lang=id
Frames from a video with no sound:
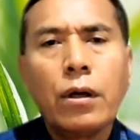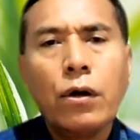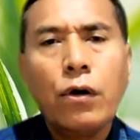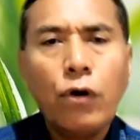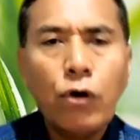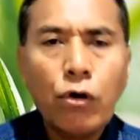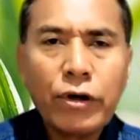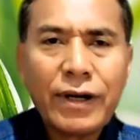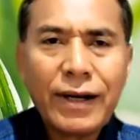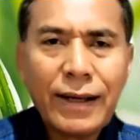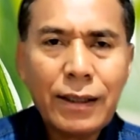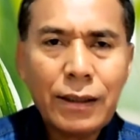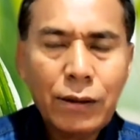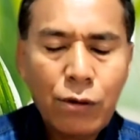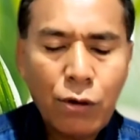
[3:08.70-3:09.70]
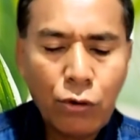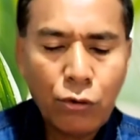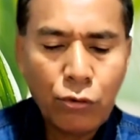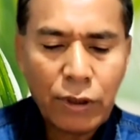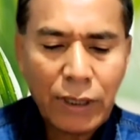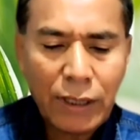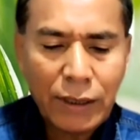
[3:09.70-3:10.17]

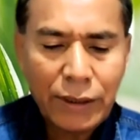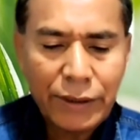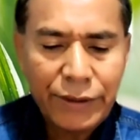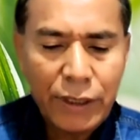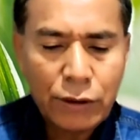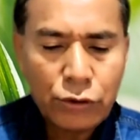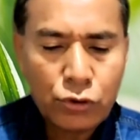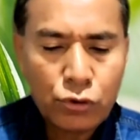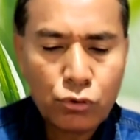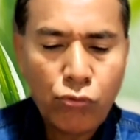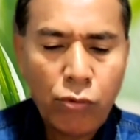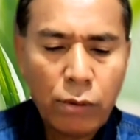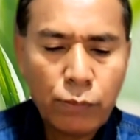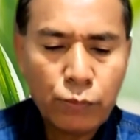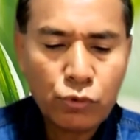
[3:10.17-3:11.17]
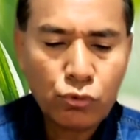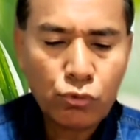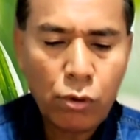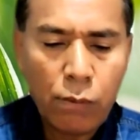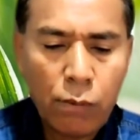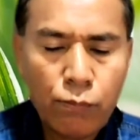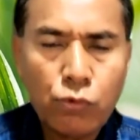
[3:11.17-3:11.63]
Orang-orang yang
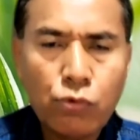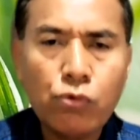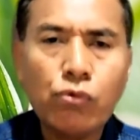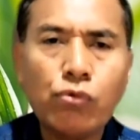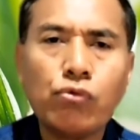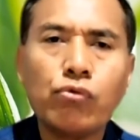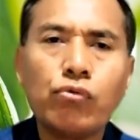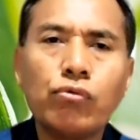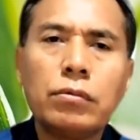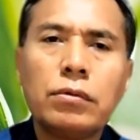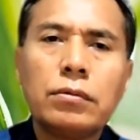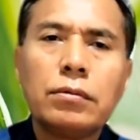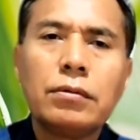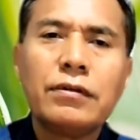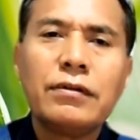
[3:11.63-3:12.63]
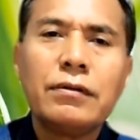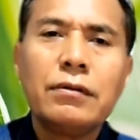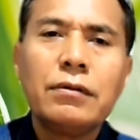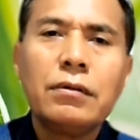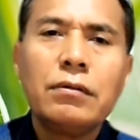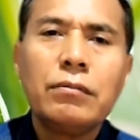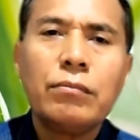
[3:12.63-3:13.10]
suam-suam kuku,
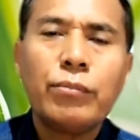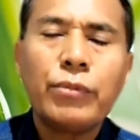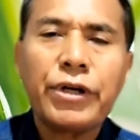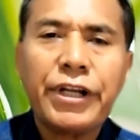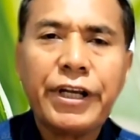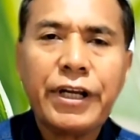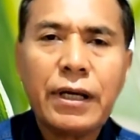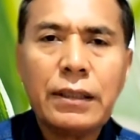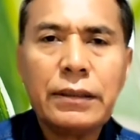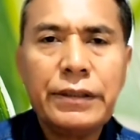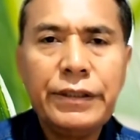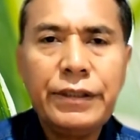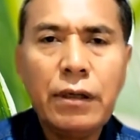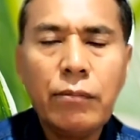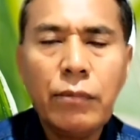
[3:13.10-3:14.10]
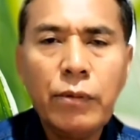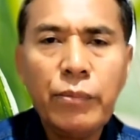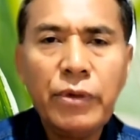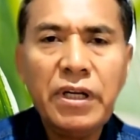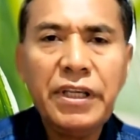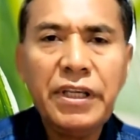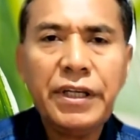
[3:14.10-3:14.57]
mereka tidak
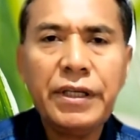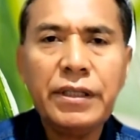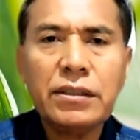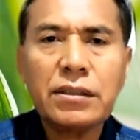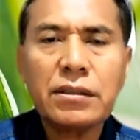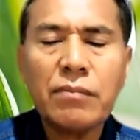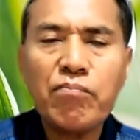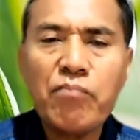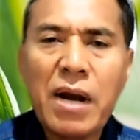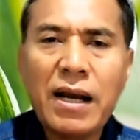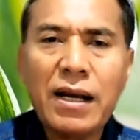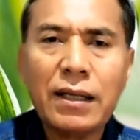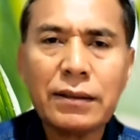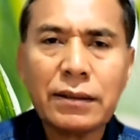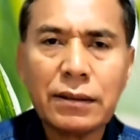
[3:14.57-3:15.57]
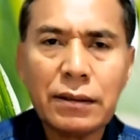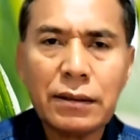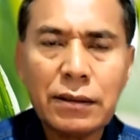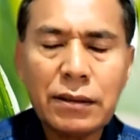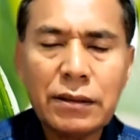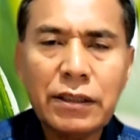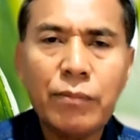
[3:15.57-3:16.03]
memiliki semangat
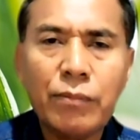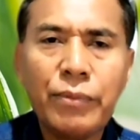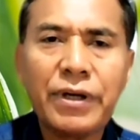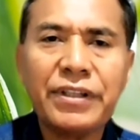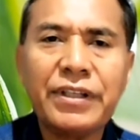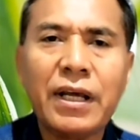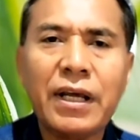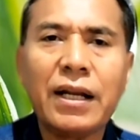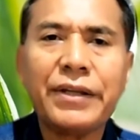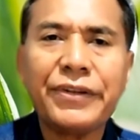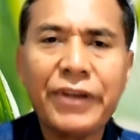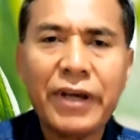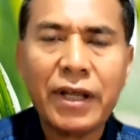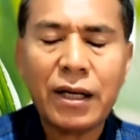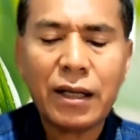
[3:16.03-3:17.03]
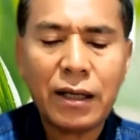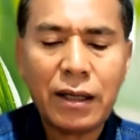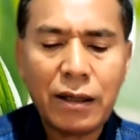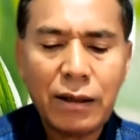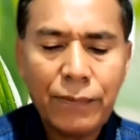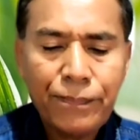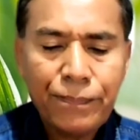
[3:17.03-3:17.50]
yang
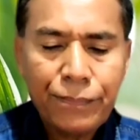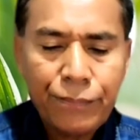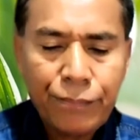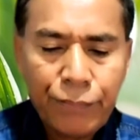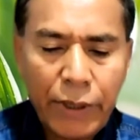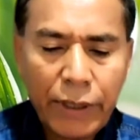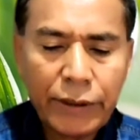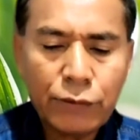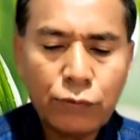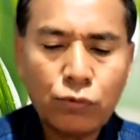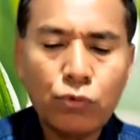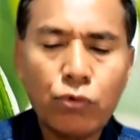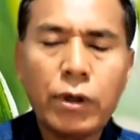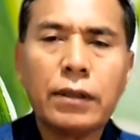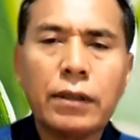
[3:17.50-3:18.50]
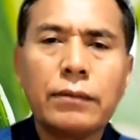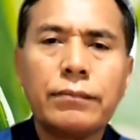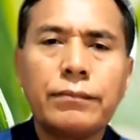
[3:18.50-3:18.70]
bernyala-nyala bagi Tuhan.